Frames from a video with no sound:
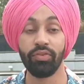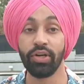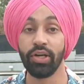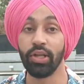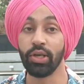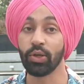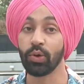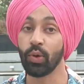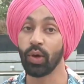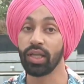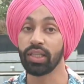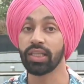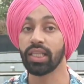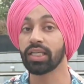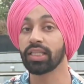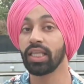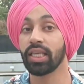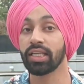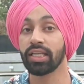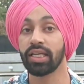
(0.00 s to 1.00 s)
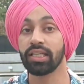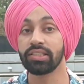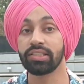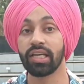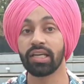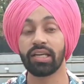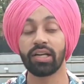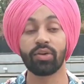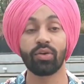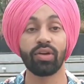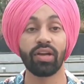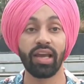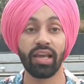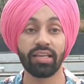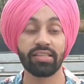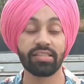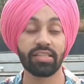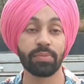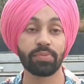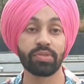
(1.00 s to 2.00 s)
वीडियो को अंत तक देखना चैनल को
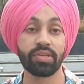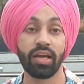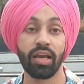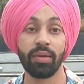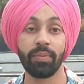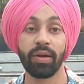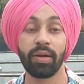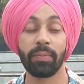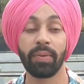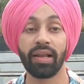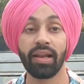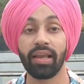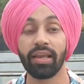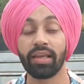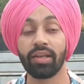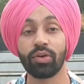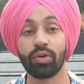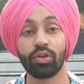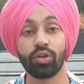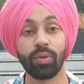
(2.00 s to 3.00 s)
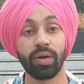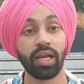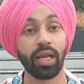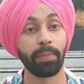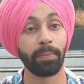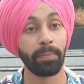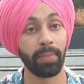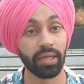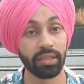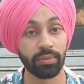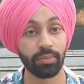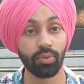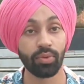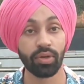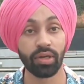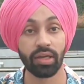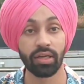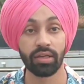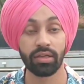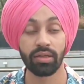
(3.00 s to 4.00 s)
लाइक सब्सक्राइब एंड बेल आइकन को दोबारा मत
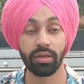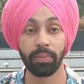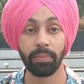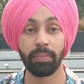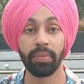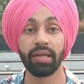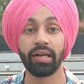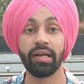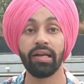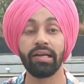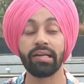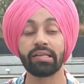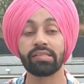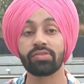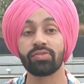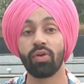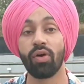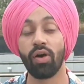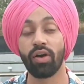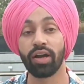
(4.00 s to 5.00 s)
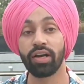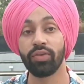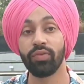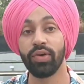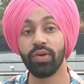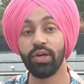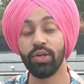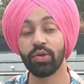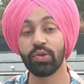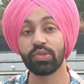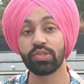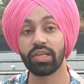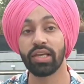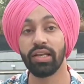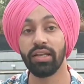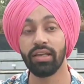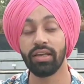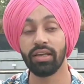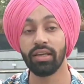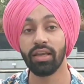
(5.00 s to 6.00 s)
भूलना मेरे लेटेस्ट व्लॉग एंड वीडियोस
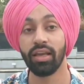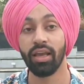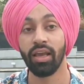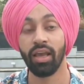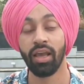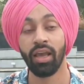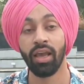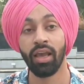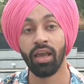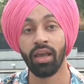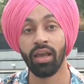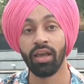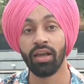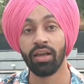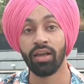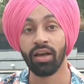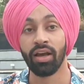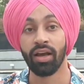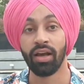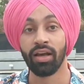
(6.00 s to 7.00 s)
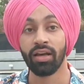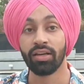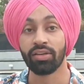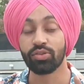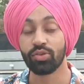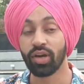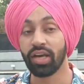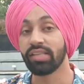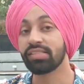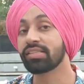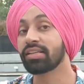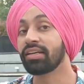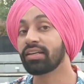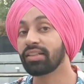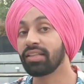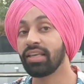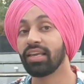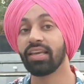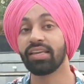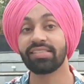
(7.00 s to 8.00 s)
के लिए सो so गाइस
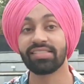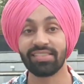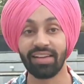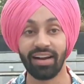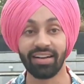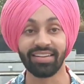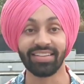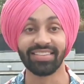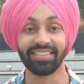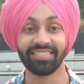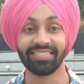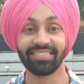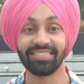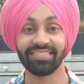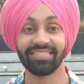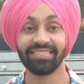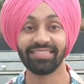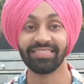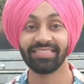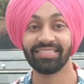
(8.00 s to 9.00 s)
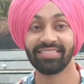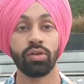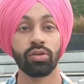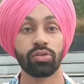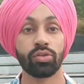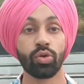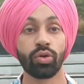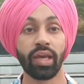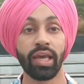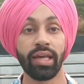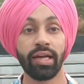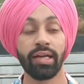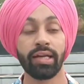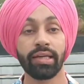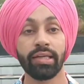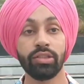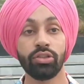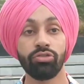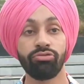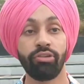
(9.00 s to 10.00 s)
करते हैं स्टार्ट सो so,
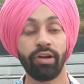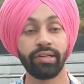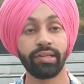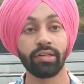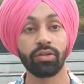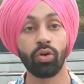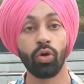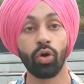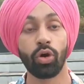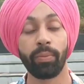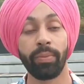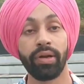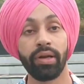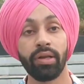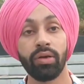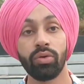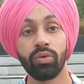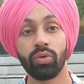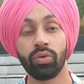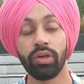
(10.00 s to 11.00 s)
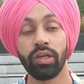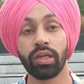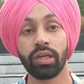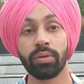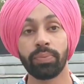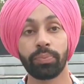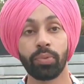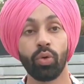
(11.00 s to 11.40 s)
कनाडा की जो फेडरल गवर्नमेंट है उन्होंने एक